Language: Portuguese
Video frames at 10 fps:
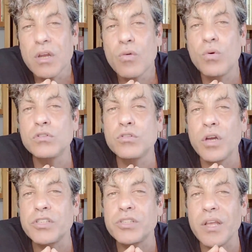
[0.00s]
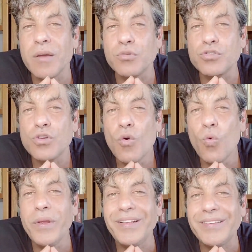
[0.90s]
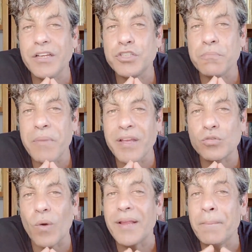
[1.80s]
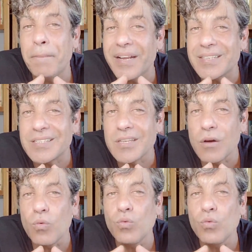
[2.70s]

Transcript: quando nós temos o entendimento, a impressão,